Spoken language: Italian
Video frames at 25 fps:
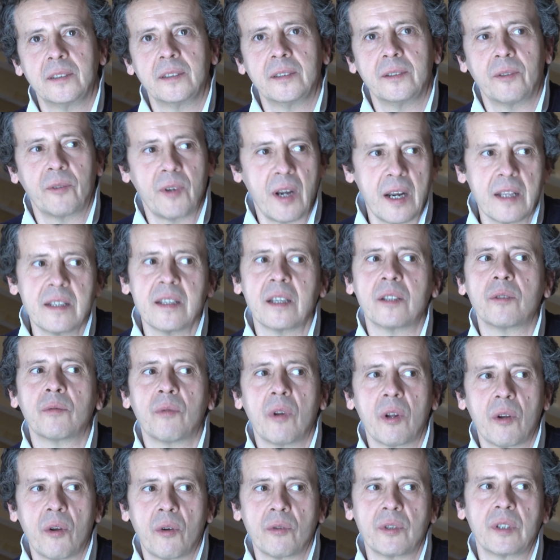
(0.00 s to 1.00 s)
ho realizzato
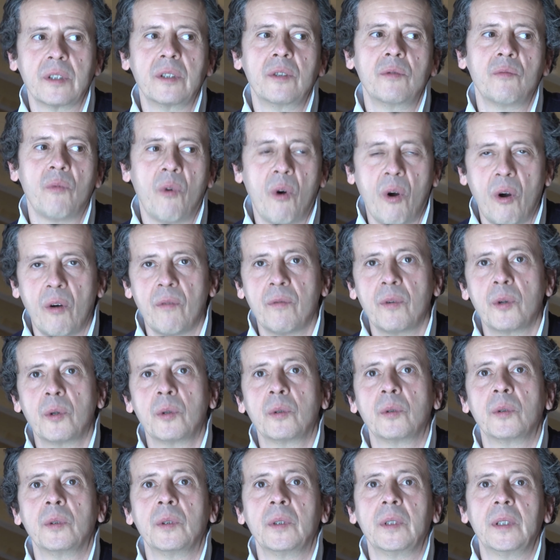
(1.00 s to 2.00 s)
qualcosa di
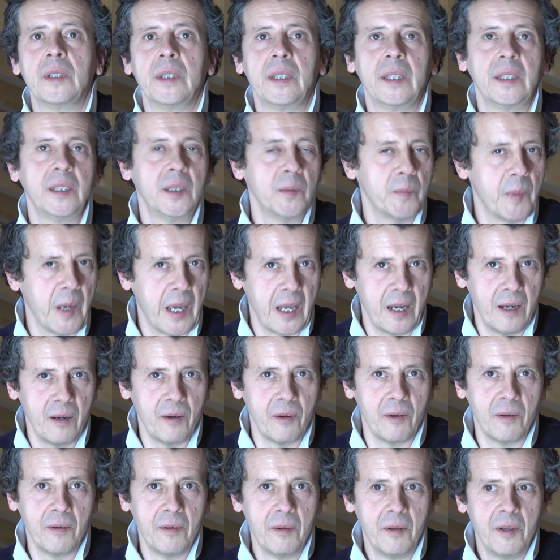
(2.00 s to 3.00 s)
nuovo e di
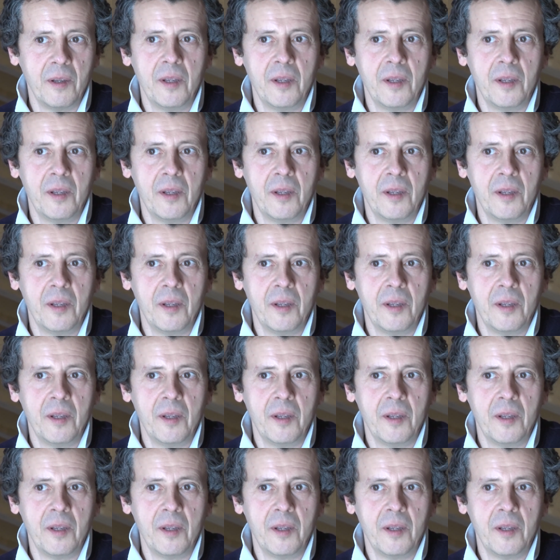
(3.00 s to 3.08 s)
bello.